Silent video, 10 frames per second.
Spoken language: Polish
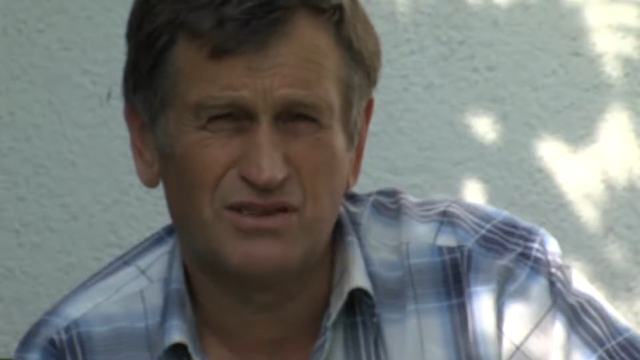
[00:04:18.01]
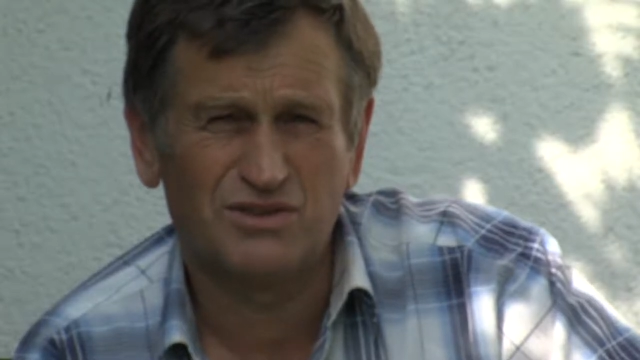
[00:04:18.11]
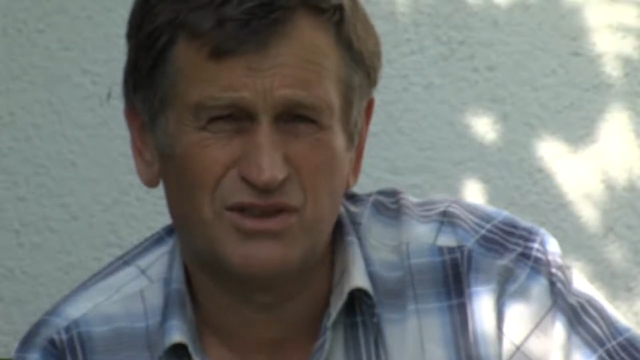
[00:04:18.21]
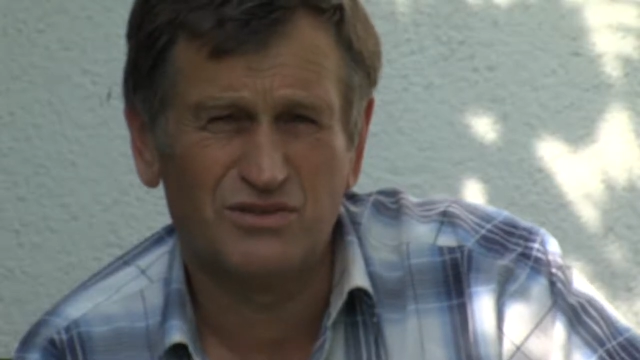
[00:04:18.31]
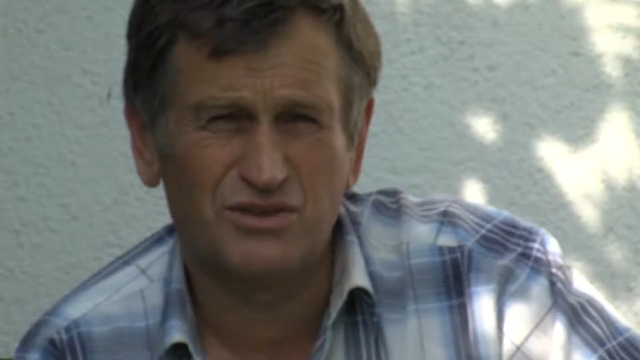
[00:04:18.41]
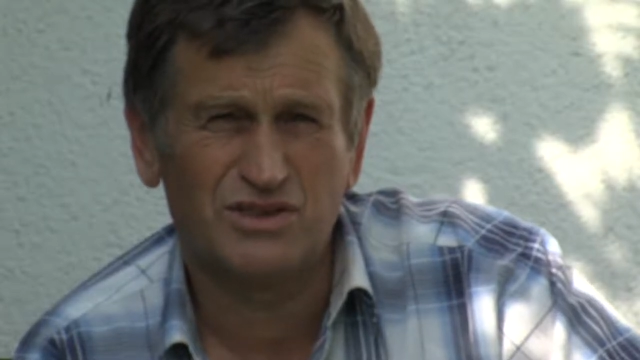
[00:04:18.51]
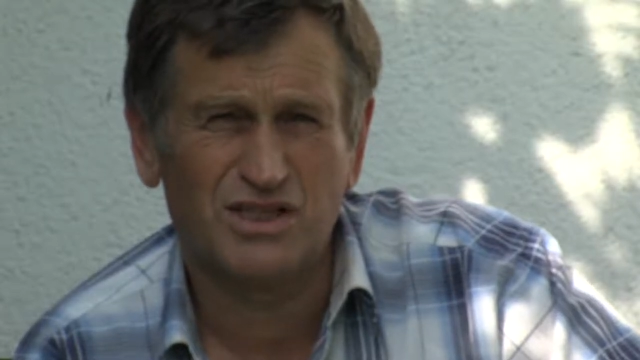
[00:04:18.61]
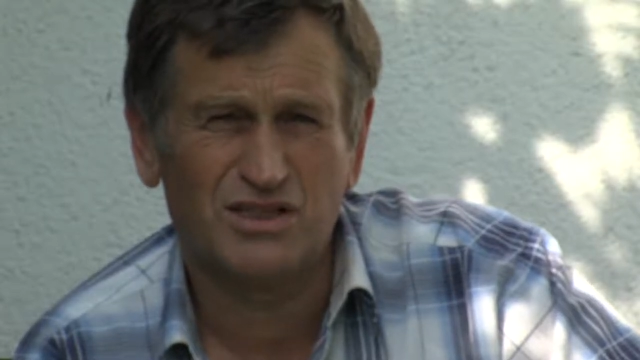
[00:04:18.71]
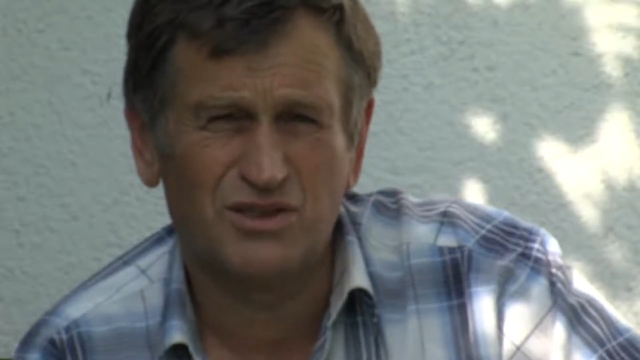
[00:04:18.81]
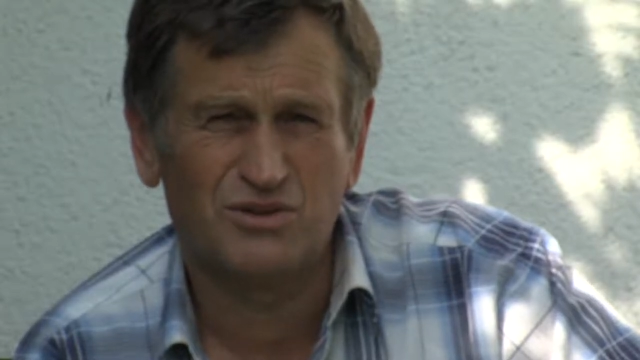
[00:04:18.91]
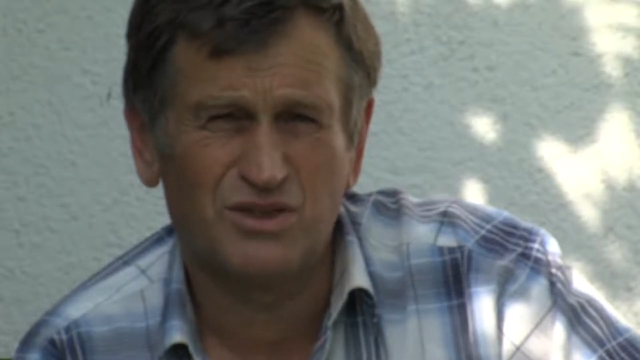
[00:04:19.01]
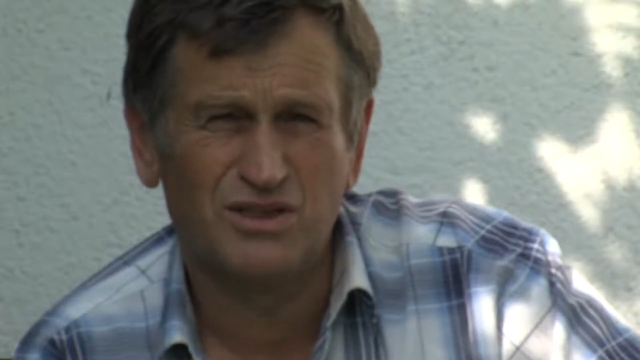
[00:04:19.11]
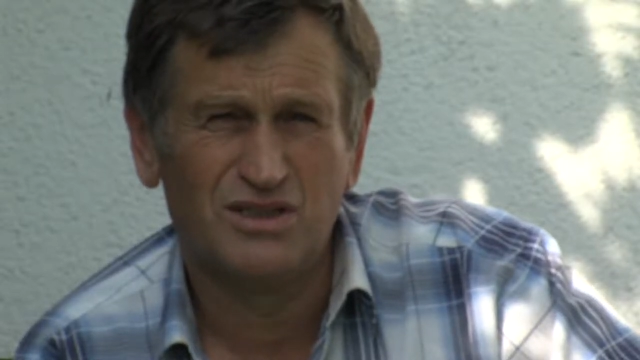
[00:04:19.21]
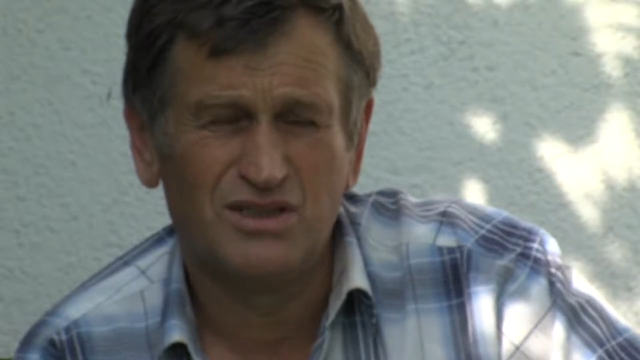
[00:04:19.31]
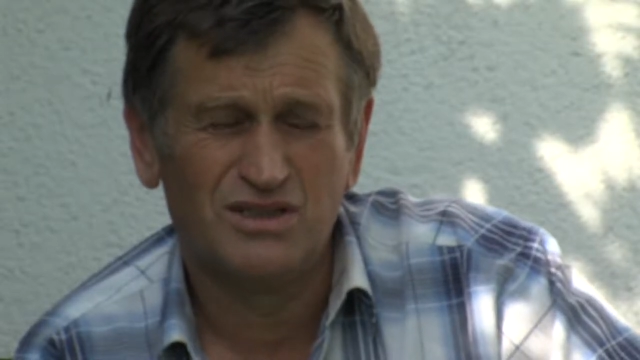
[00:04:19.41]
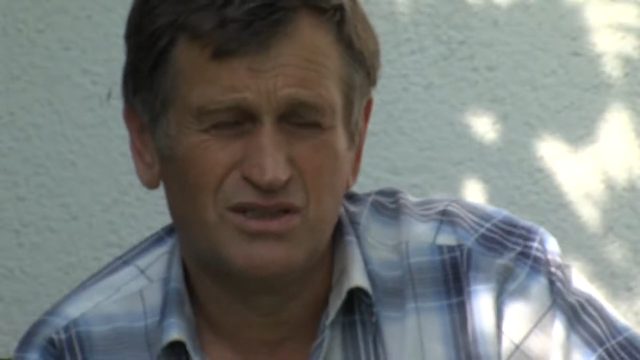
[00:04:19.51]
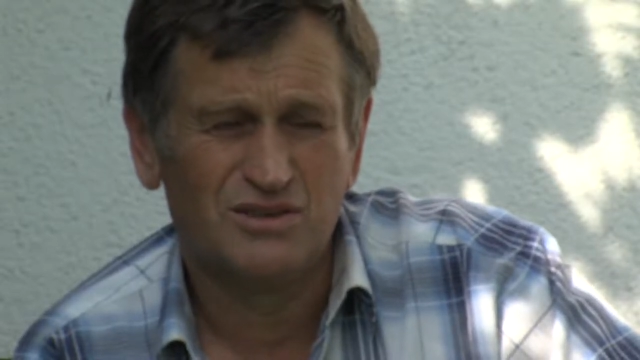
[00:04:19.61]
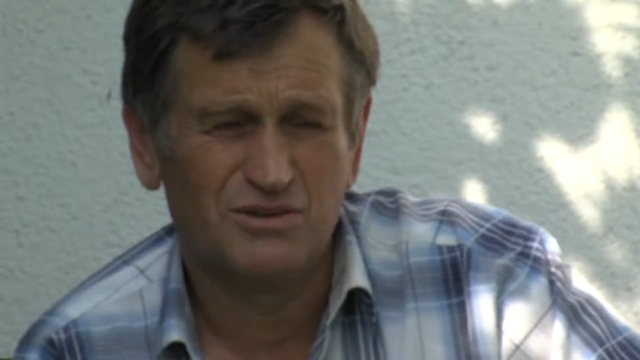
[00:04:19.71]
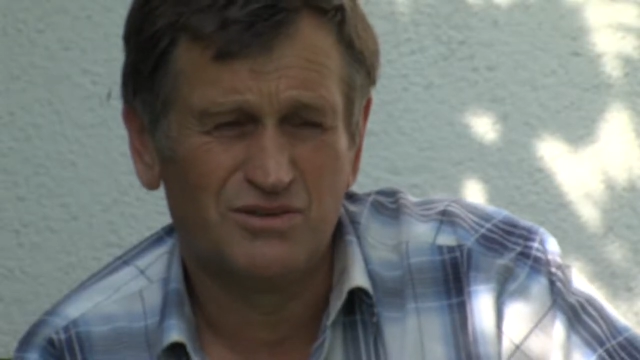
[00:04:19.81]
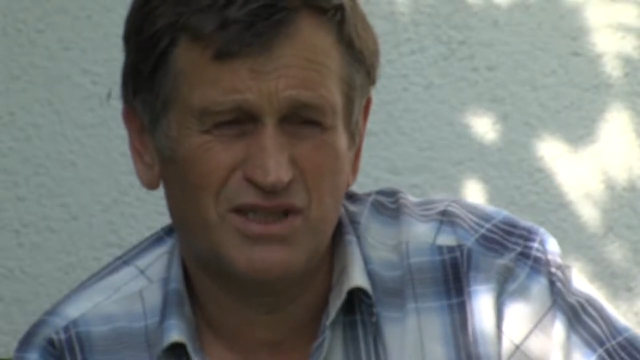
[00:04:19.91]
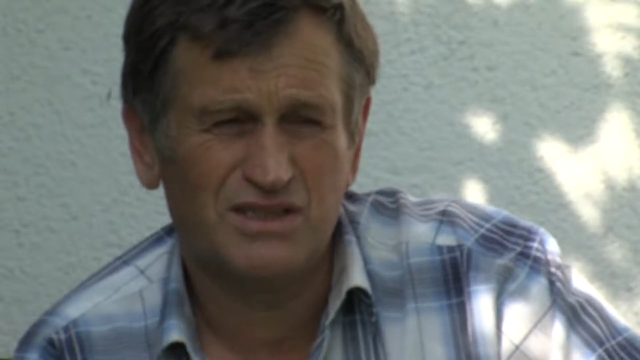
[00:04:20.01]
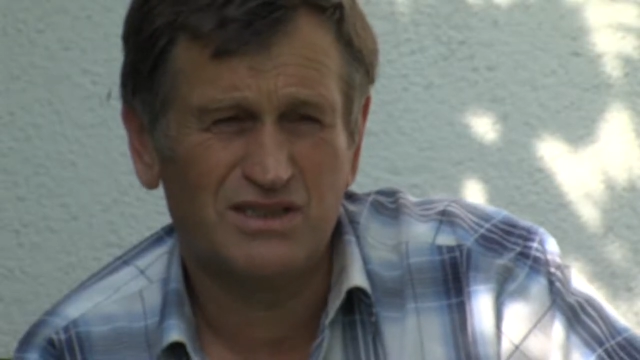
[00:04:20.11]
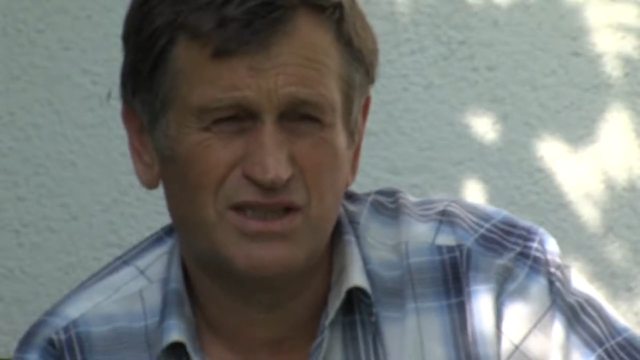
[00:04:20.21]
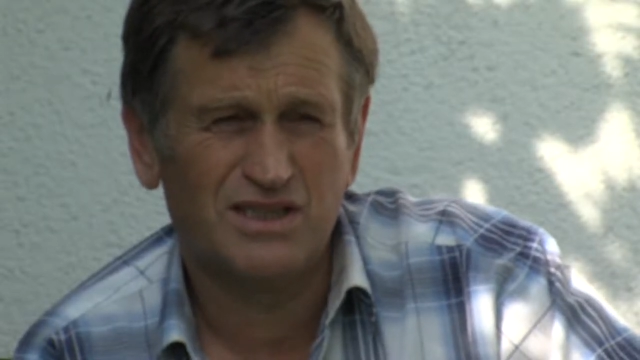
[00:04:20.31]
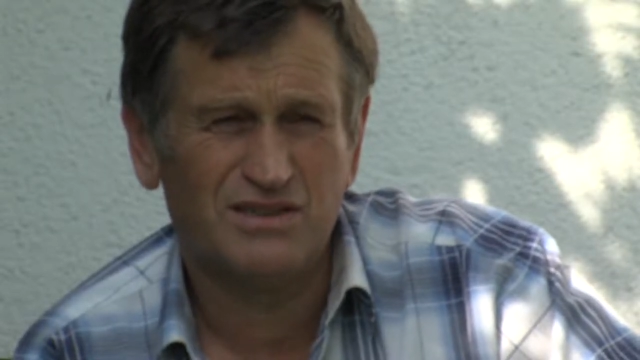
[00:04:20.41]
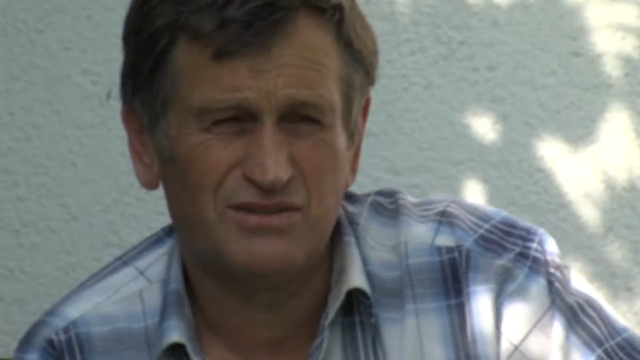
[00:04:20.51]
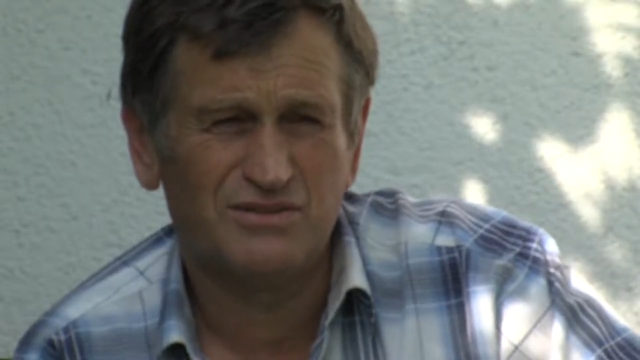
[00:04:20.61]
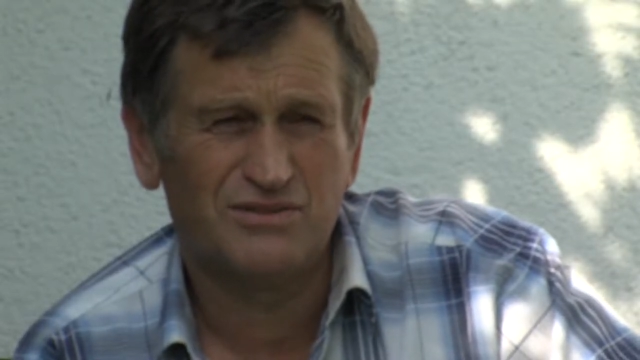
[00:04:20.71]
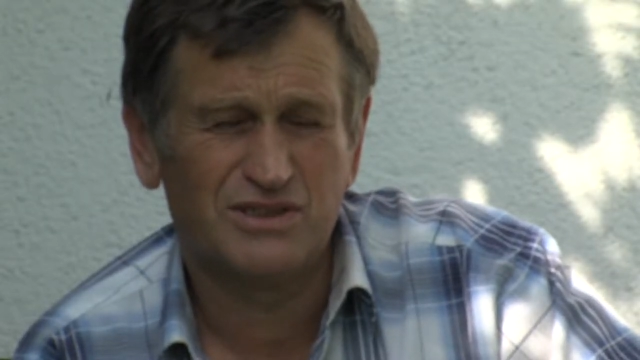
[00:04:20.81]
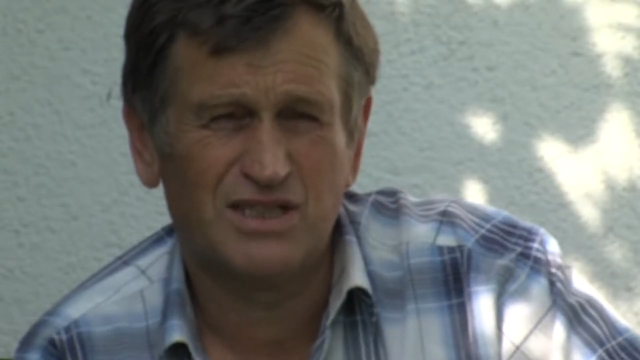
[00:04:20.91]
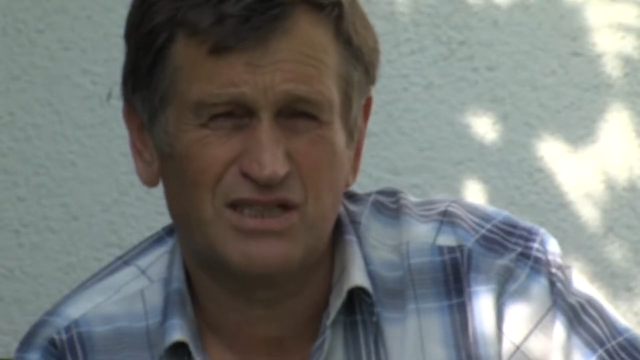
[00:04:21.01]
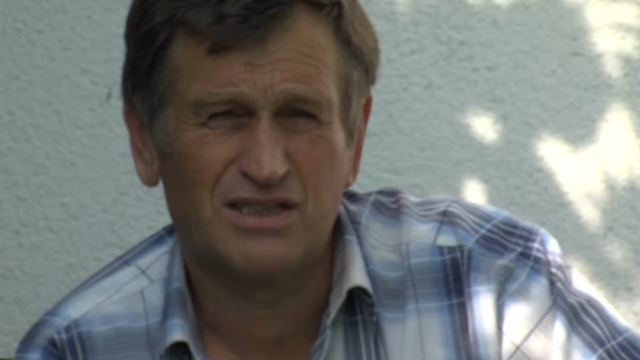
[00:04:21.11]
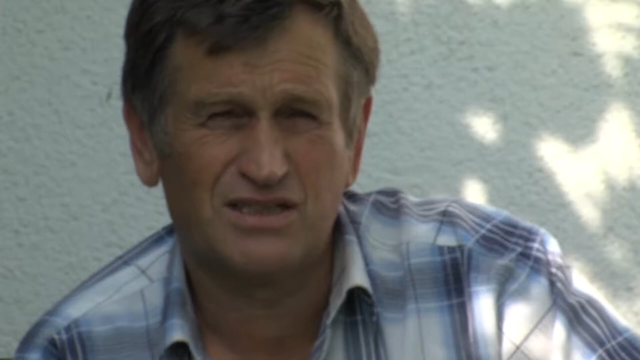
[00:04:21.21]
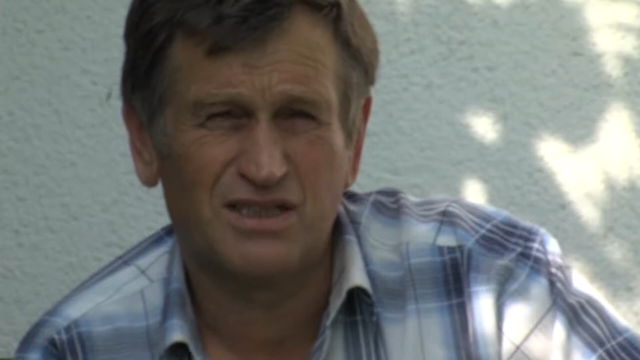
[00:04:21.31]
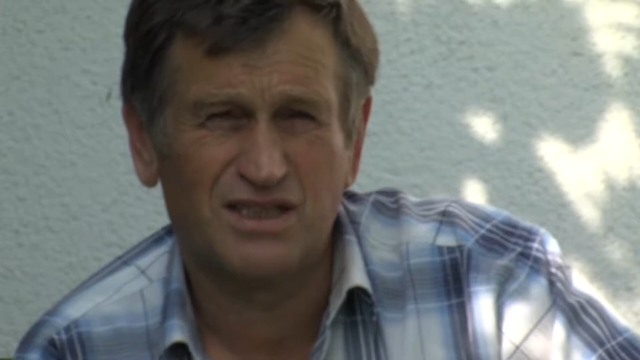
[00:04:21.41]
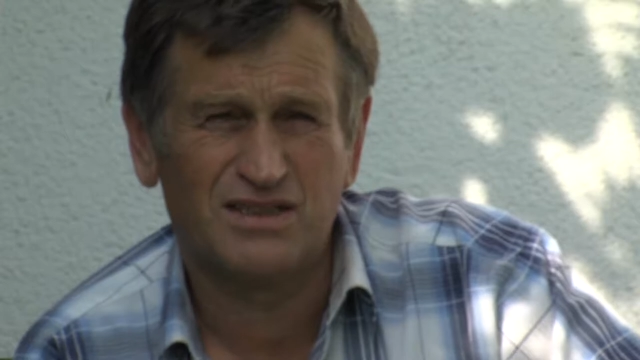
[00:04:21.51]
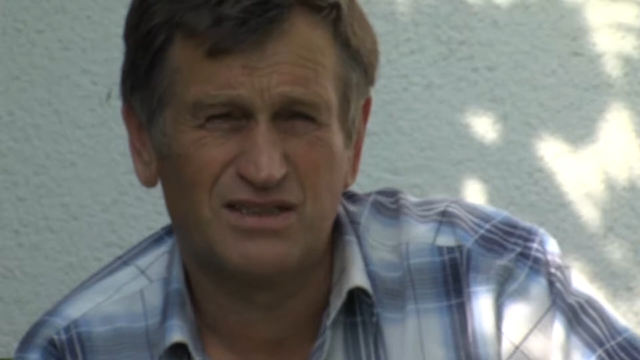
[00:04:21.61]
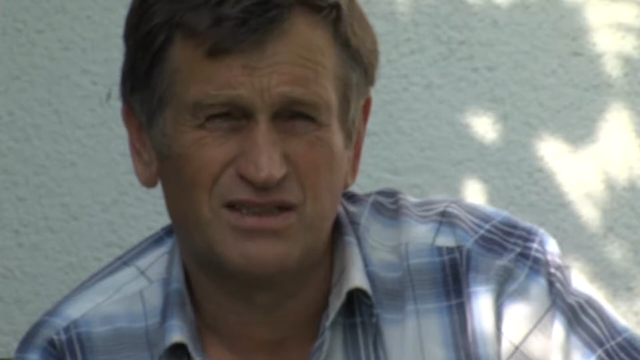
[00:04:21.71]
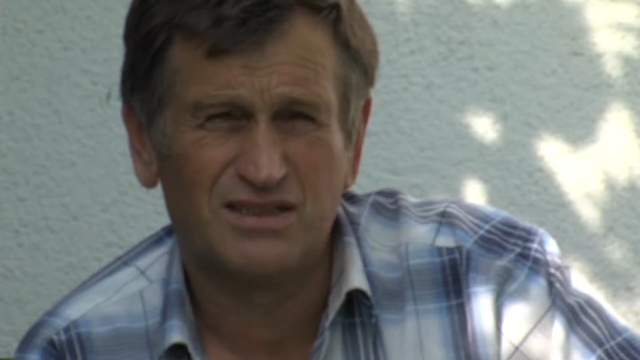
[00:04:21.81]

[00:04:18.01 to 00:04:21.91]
Wojewódzkie koło łowieckie wyznacza tereny.